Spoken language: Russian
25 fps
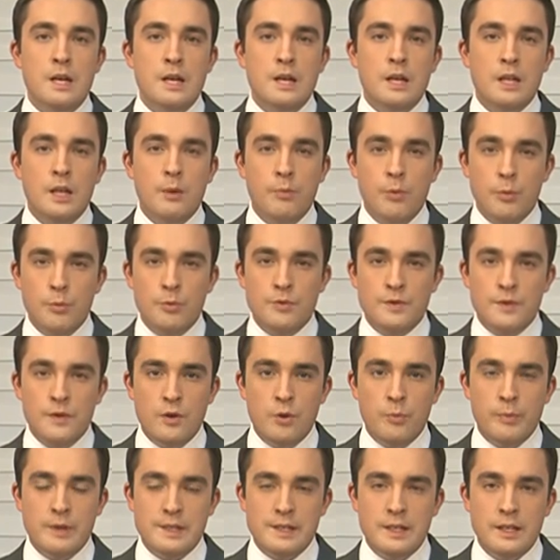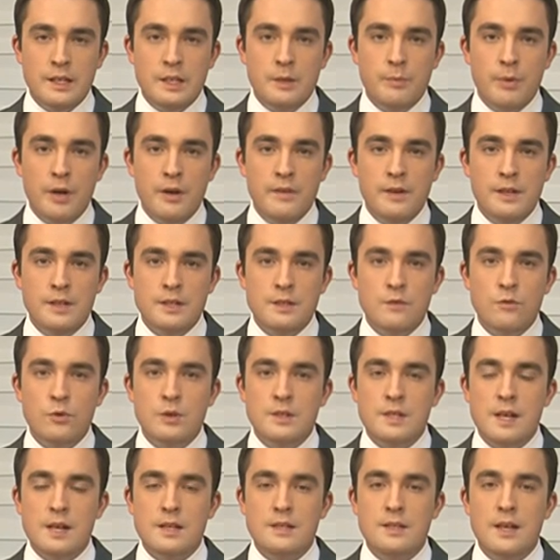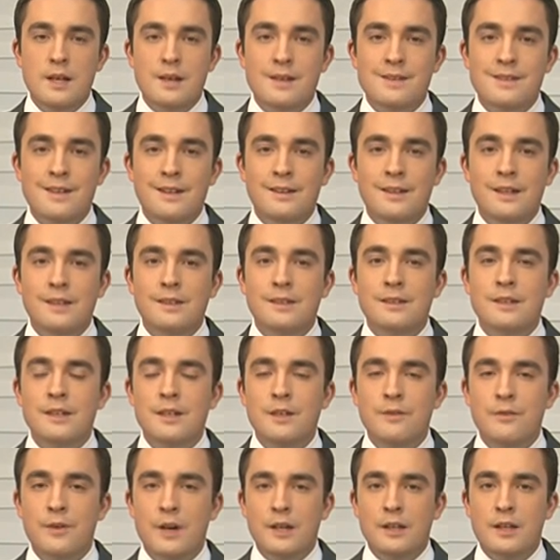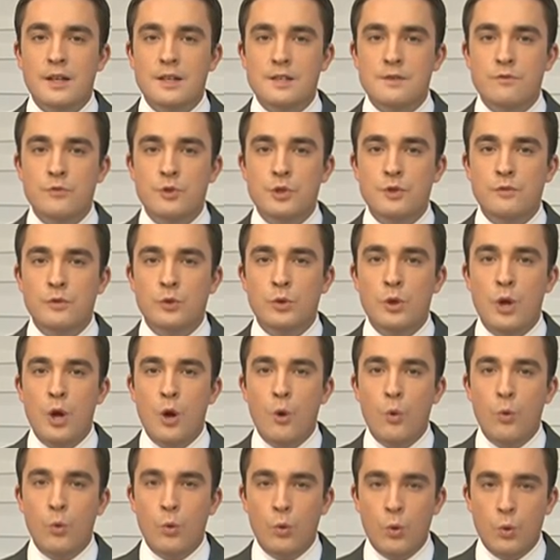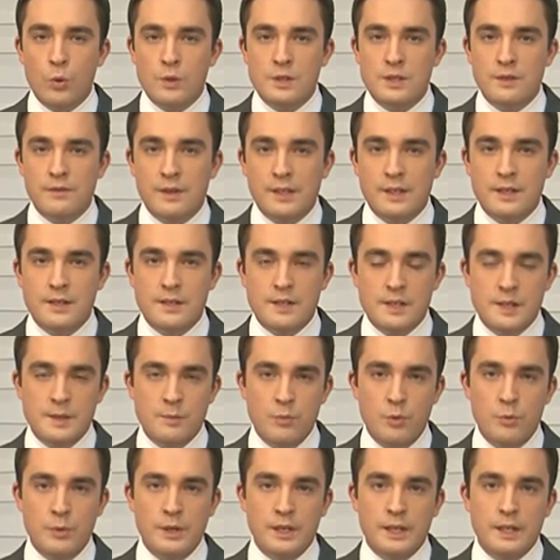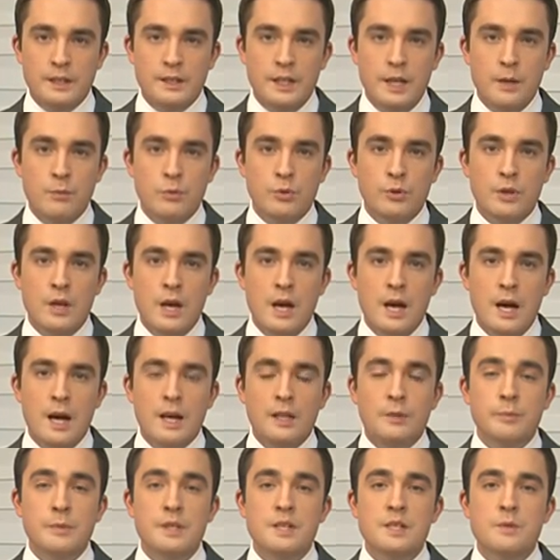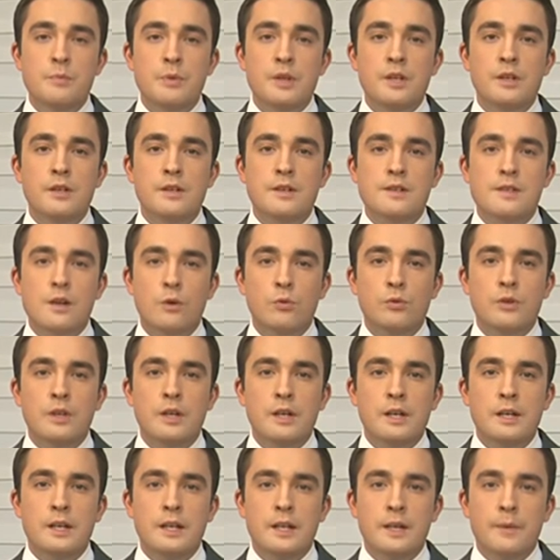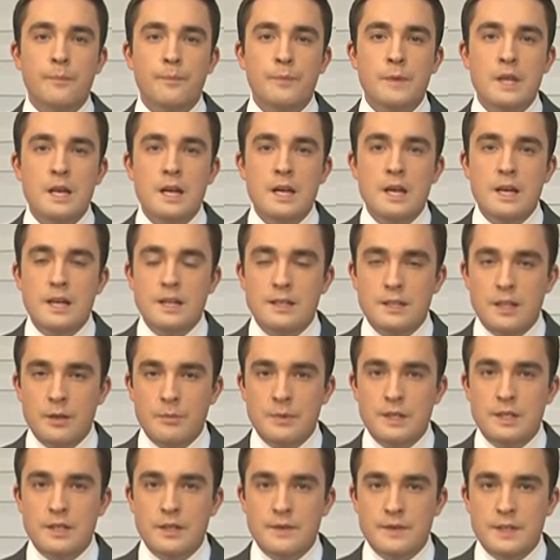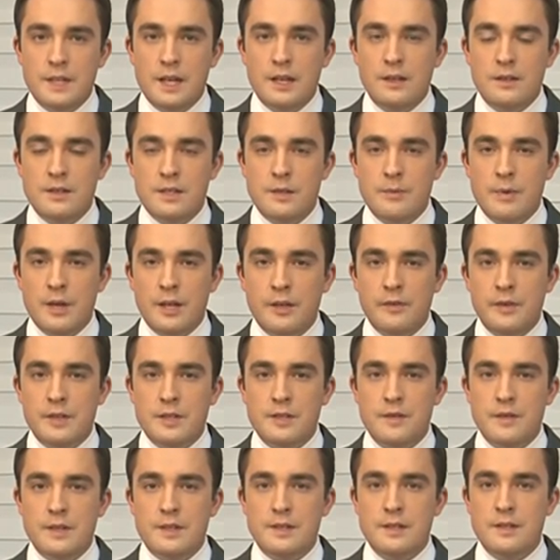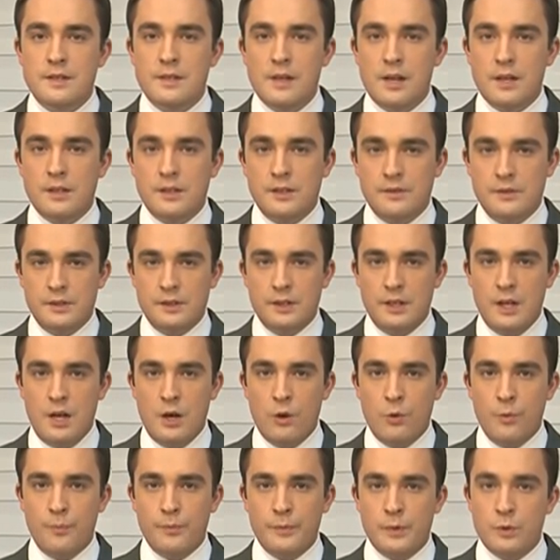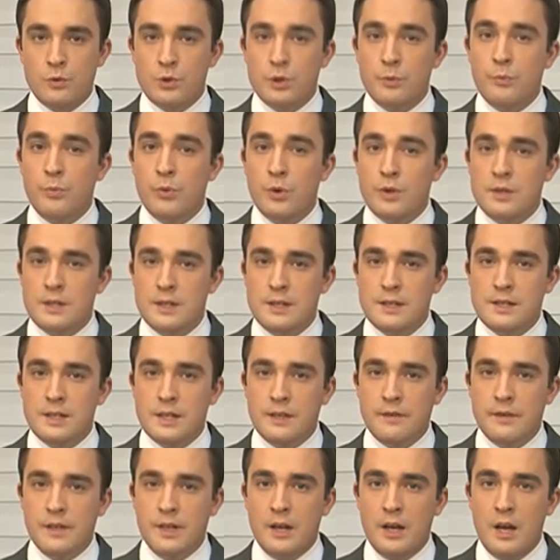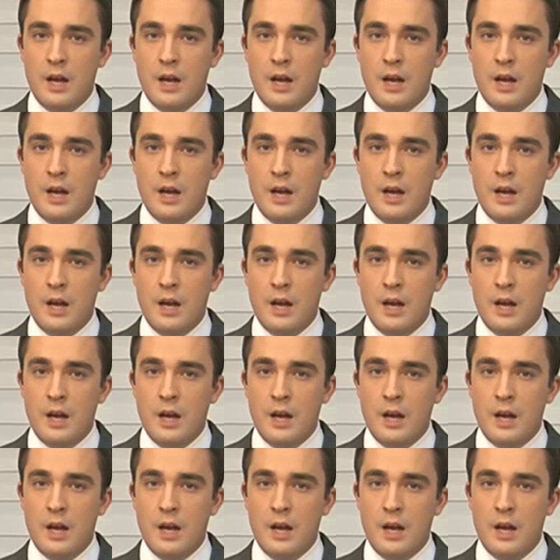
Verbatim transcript: Напомню, в своем послании правительству Казахстана солдаты халифата озвучивают угрозы в адрес республики и требуют отменить принятый закон религии. Исламисты взяли на себя ответственность за теракты в Итерау и уже после заявили